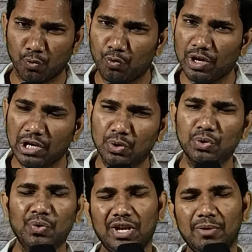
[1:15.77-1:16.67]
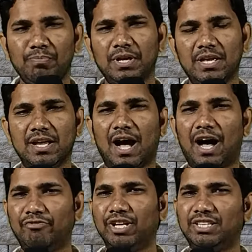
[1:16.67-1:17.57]
వెలుగును నింపి ఆ
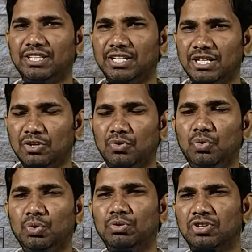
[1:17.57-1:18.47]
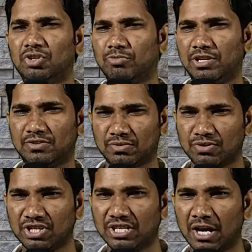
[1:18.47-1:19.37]
వ్యక్తిని నూతనమైన
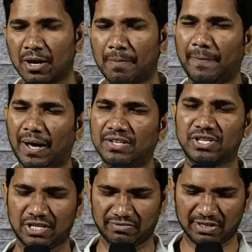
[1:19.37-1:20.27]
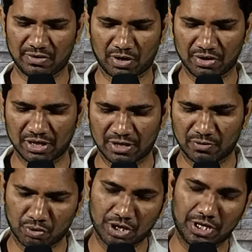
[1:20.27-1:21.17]
సృష్టిగా మార్చేటువంటి వాడుగా
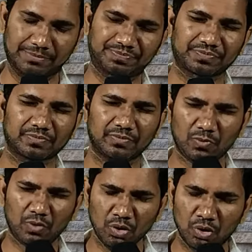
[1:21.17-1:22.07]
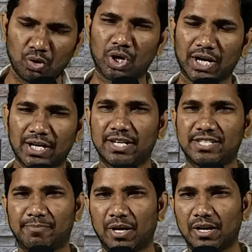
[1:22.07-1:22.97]
ఉన్నాడు ఇంకో రకంగా
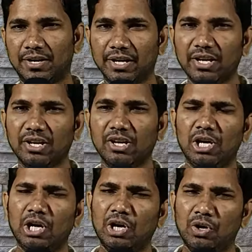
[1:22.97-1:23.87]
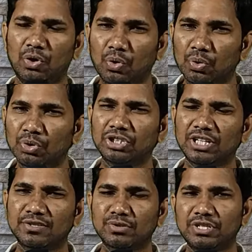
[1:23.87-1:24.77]
చెప్పాలంటే
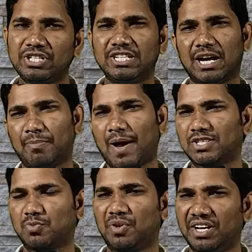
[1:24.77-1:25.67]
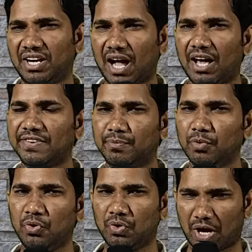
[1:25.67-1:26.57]
నూతన సృష్టిగా మార్చబడే
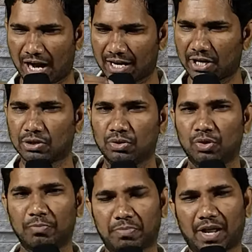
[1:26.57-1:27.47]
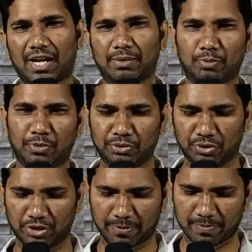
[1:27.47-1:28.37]
కార్యము అక్కడతో
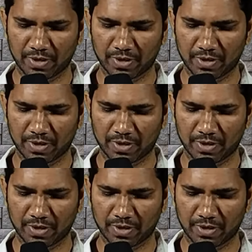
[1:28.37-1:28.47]
ప్రారంభమవుతుంది